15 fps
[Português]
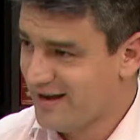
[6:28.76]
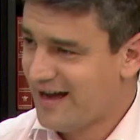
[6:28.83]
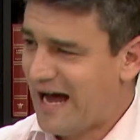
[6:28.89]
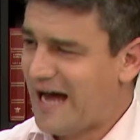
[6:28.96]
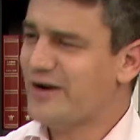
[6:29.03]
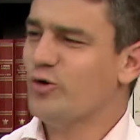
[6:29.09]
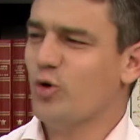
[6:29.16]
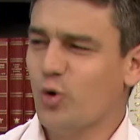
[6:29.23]

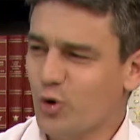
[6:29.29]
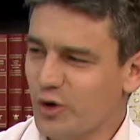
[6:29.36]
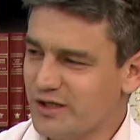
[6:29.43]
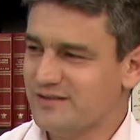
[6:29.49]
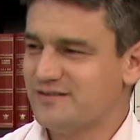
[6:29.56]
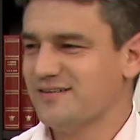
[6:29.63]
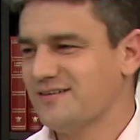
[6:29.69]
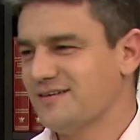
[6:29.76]
à
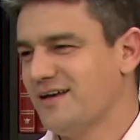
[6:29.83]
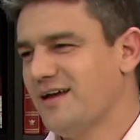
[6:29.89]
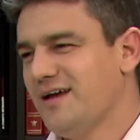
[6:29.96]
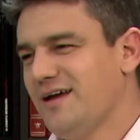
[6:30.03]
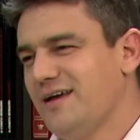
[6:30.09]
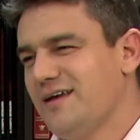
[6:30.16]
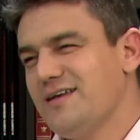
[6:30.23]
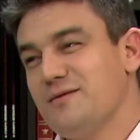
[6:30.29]
noite,
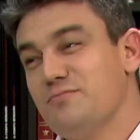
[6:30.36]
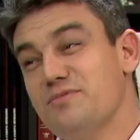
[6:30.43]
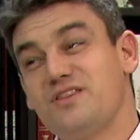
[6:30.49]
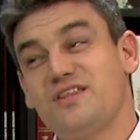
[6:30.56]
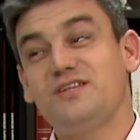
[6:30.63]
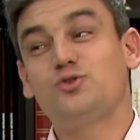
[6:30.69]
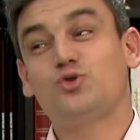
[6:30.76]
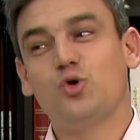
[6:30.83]
e
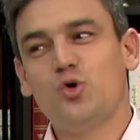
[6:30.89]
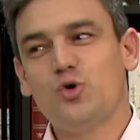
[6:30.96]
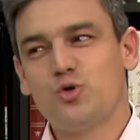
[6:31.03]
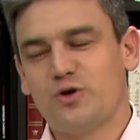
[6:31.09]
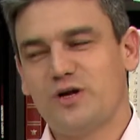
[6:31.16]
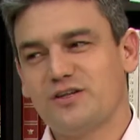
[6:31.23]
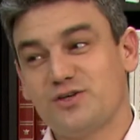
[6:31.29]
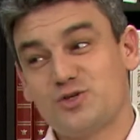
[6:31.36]
meditou
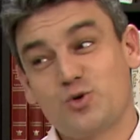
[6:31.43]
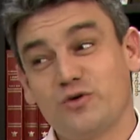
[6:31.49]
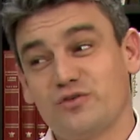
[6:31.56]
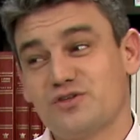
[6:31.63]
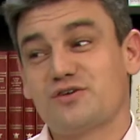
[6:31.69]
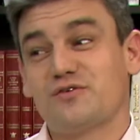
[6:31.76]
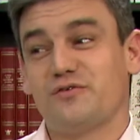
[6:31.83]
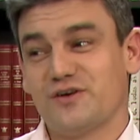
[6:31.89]
durante as
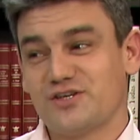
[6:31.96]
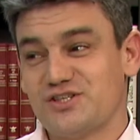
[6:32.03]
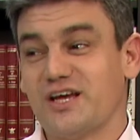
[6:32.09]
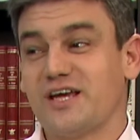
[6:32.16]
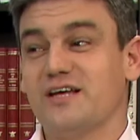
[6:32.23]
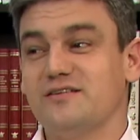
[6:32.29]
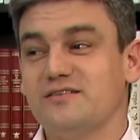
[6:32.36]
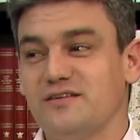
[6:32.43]
coisas que fez
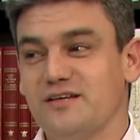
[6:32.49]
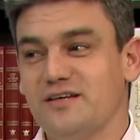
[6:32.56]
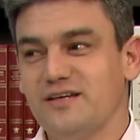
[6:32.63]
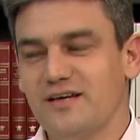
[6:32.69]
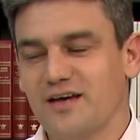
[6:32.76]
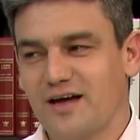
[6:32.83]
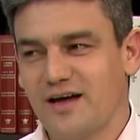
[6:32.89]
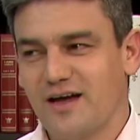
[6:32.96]
naquele
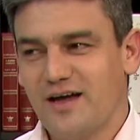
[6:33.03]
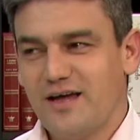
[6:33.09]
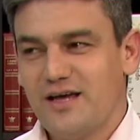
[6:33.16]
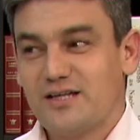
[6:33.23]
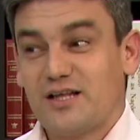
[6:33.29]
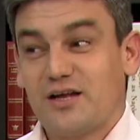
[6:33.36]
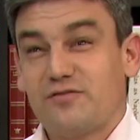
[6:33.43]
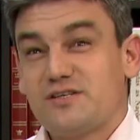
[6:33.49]
dia,
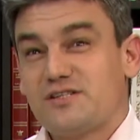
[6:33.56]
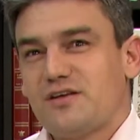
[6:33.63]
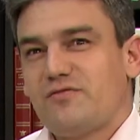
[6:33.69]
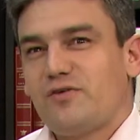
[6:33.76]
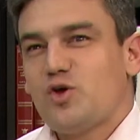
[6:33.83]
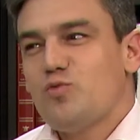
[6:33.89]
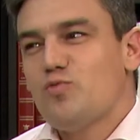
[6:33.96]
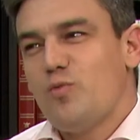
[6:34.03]
e talvez teve
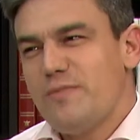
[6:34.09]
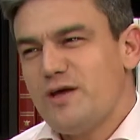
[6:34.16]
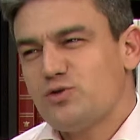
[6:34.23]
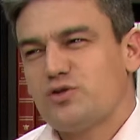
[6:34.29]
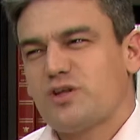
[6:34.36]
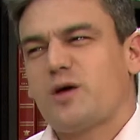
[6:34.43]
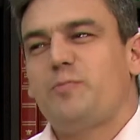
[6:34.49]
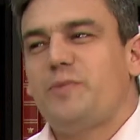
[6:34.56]
ali um
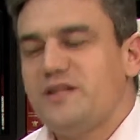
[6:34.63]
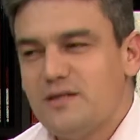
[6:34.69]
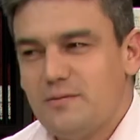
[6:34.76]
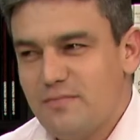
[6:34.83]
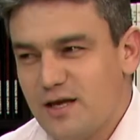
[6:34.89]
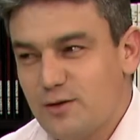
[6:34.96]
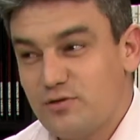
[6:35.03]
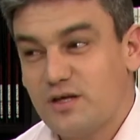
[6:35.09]
momento de
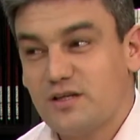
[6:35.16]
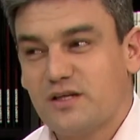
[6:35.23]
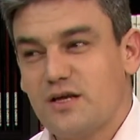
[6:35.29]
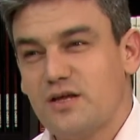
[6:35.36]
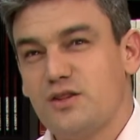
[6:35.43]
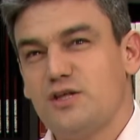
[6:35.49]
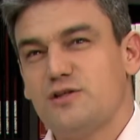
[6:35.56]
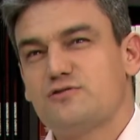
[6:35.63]
arrependimento em que
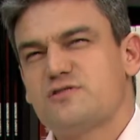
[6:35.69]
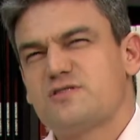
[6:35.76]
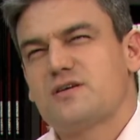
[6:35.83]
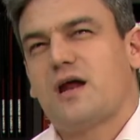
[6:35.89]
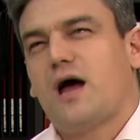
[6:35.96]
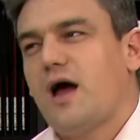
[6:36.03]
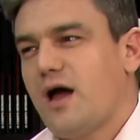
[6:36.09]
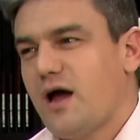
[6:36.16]
tenha dito:
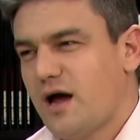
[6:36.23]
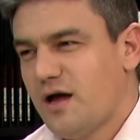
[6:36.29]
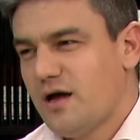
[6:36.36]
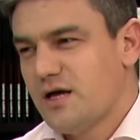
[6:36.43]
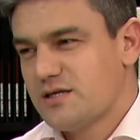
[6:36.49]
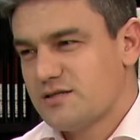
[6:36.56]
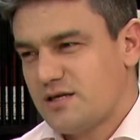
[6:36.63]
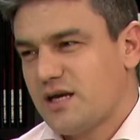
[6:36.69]
será,
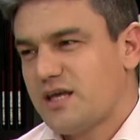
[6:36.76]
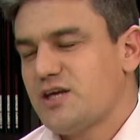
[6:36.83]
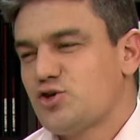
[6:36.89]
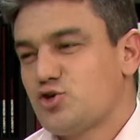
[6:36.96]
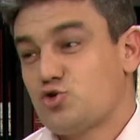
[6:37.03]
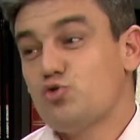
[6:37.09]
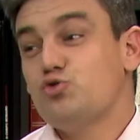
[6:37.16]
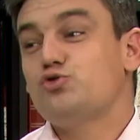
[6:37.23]
será que é
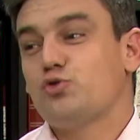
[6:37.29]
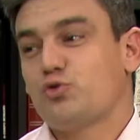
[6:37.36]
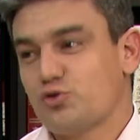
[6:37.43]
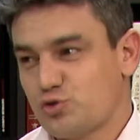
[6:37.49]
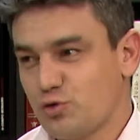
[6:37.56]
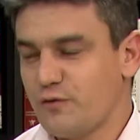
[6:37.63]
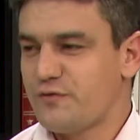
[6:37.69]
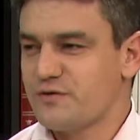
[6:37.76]
justo o que eu
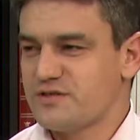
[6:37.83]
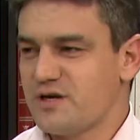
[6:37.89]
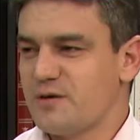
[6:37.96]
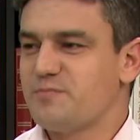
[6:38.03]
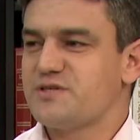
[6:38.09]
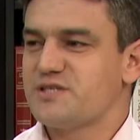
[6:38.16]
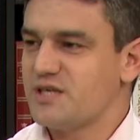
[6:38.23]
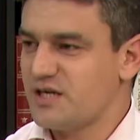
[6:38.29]
estou a fazer a
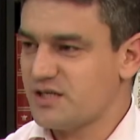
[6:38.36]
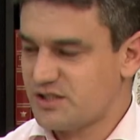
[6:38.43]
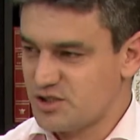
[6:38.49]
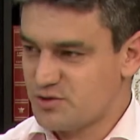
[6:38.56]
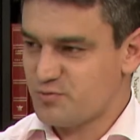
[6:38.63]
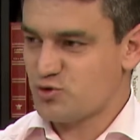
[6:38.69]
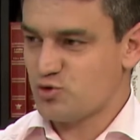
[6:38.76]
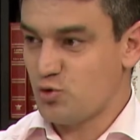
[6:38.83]
perseguir estas
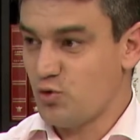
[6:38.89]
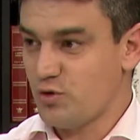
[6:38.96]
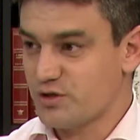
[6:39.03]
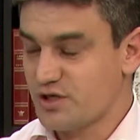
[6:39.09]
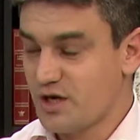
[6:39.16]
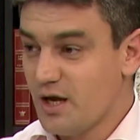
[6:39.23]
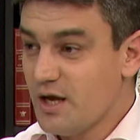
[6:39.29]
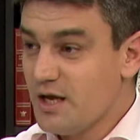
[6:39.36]

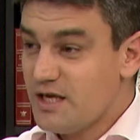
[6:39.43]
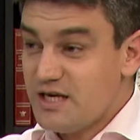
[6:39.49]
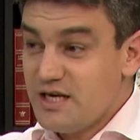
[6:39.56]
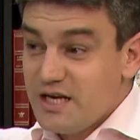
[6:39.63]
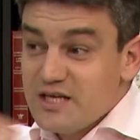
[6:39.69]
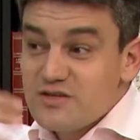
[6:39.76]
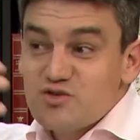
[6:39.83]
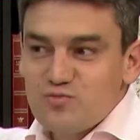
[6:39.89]
pessoas? E
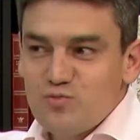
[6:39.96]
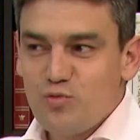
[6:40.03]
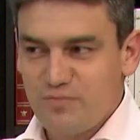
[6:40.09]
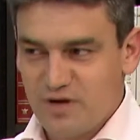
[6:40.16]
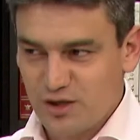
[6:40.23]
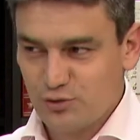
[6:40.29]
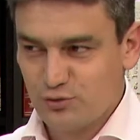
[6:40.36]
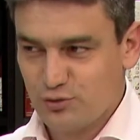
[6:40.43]
nesse
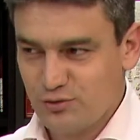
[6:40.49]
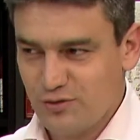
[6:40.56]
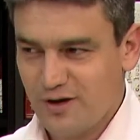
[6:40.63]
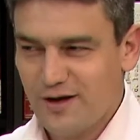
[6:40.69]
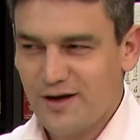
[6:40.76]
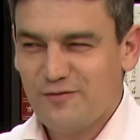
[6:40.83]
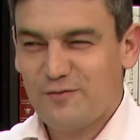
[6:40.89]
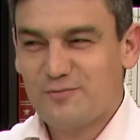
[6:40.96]
momento,
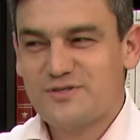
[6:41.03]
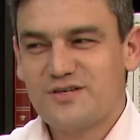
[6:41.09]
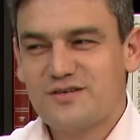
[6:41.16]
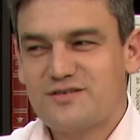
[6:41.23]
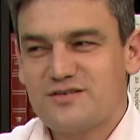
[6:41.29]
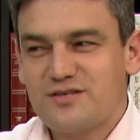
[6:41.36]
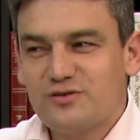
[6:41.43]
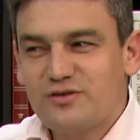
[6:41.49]
vamos dizer
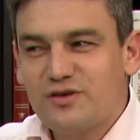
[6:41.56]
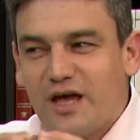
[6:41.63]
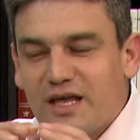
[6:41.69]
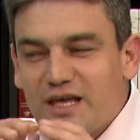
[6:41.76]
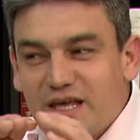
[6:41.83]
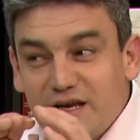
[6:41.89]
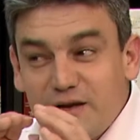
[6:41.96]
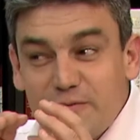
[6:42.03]
assim, de, em
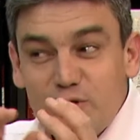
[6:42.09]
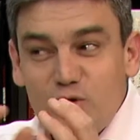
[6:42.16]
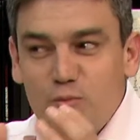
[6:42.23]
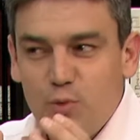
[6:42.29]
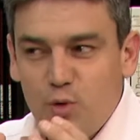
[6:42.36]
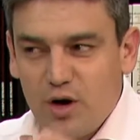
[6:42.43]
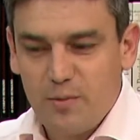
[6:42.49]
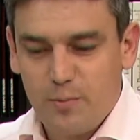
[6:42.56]
que ele abriu um
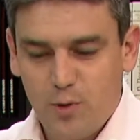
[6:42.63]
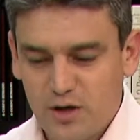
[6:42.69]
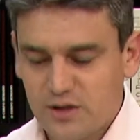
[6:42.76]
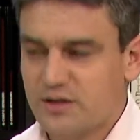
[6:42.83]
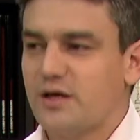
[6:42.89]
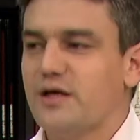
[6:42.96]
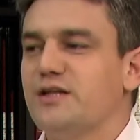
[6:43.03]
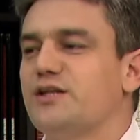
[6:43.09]
pouco a
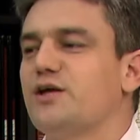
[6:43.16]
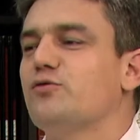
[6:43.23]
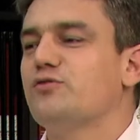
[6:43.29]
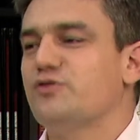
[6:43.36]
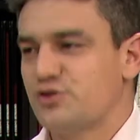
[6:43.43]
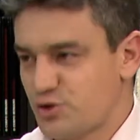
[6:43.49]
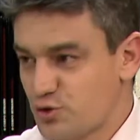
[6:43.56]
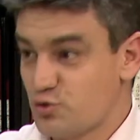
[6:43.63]
porta, então
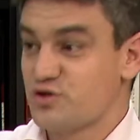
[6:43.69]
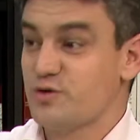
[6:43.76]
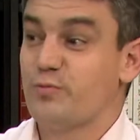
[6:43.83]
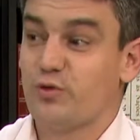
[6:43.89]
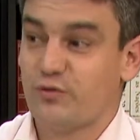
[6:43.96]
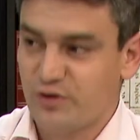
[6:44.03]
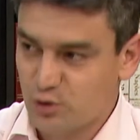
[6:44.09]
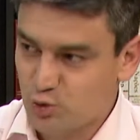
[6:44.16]
Jesus
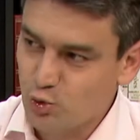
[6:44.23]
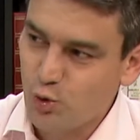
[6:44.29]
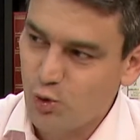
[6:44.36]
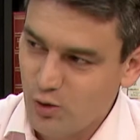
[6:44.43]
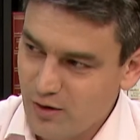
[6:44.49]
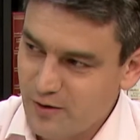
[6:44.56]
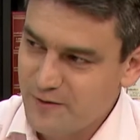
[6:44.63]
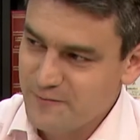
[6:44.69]
aproveitou. Um
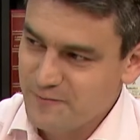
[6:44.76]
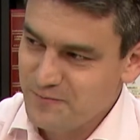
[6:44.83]
momento de